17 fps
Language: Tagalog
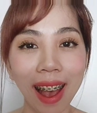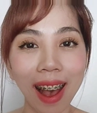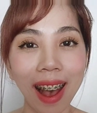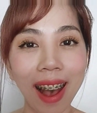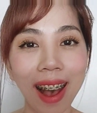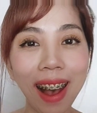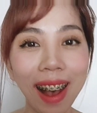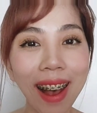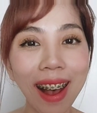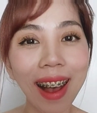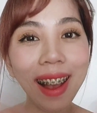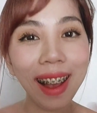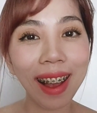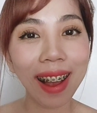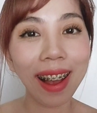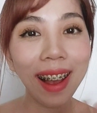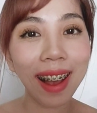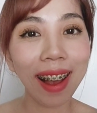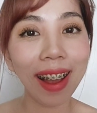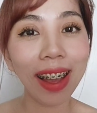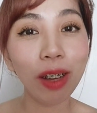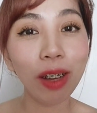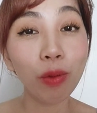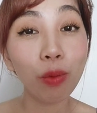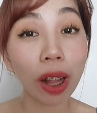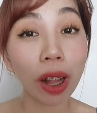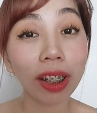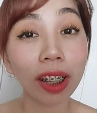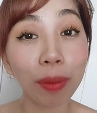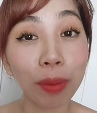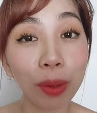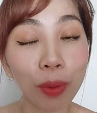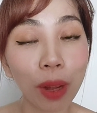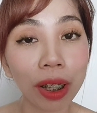Hi!
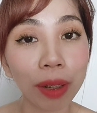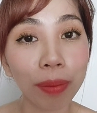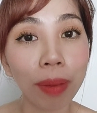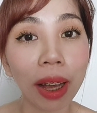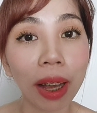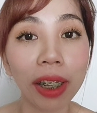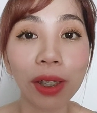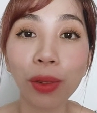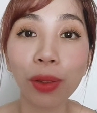Welcome or welcome back